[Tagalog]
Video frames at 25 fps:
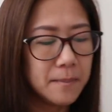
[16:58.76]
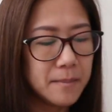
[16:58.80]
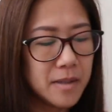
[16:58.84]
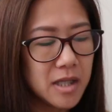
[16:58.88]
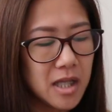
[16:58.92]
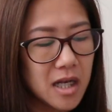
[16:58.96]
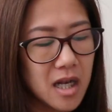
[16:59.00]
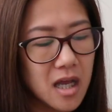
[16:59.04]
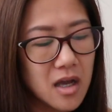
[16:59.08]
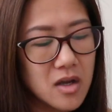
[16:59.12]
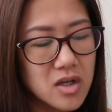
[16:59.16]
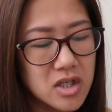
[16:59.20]

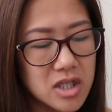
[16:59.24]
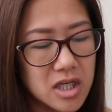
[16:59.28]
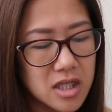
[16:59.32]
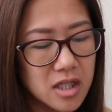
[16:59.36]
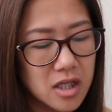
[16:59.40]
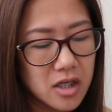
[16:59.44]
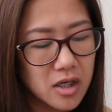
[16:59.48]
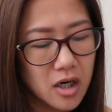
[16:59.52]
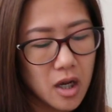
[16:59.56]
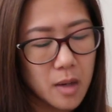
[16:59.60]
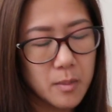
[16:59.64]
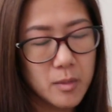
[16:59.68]
Binila ko siya
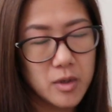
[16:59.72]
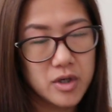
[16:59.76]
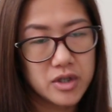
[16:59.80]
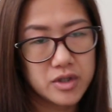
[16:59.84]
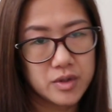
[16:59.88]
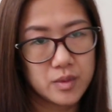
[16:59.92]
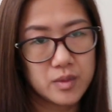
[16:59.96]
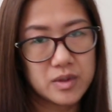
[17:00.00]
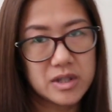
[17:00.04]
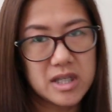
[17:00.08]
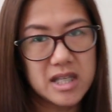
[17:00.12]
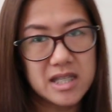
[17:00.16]
ng rubber
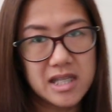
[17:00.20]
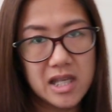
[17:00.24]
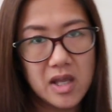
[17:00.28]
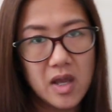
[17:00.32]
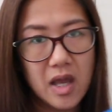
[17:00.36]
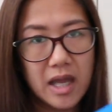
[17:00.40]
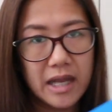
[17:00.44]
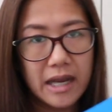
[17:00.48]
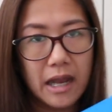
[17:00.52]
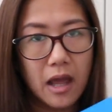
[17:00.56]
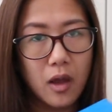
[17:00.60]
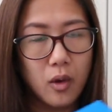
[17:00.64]
shoes kasi
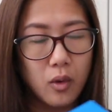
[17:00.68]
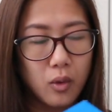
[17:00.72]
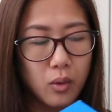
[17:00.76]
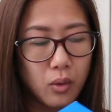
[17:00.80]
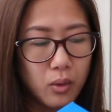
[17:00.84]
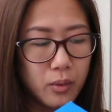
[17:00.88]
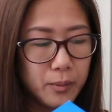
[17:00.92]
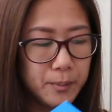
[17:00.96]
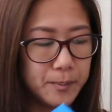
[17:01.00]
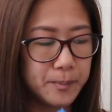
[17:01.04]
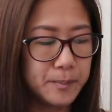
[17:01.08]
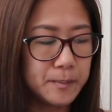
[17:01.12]
yung anak
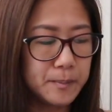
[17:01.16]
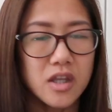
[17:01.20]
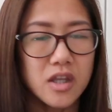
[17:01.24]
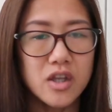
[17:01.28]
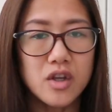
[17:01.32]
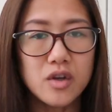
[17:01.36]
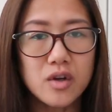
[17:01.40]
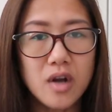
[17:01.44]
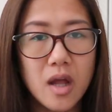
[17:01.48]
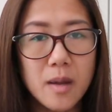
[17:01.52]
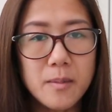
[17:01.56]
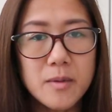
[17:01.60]
ko,
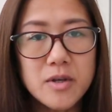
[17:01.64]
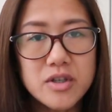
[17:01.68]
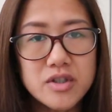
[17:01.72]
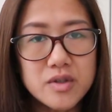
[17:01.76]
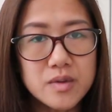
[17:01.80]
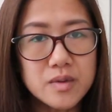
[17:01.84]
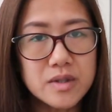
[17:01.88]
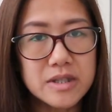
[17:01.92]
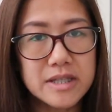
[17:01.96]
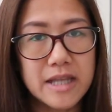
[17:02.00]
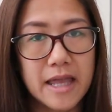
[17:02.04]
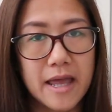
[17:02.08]
yung rubber
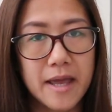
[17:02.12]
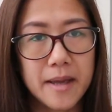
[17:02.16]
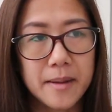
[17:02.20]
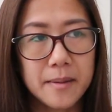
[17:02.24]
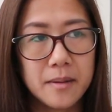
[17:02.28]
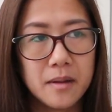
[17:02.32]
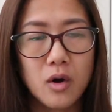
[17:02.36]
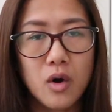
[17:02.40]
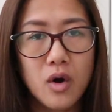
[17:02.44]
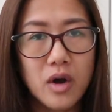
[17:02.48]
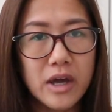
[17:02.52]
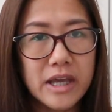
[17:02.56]
shoes
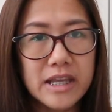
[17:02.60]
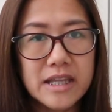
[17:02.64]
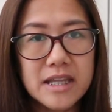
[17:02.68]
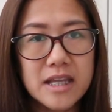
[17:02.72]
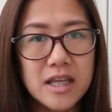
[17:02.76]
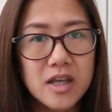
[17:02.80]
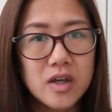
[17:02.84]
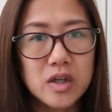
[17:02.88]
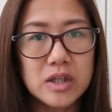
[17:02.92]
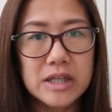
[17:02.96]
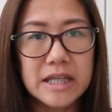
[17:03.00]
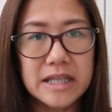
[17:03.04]
niya, okay
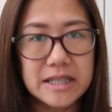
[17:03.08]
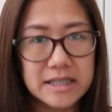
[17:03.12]
na yun.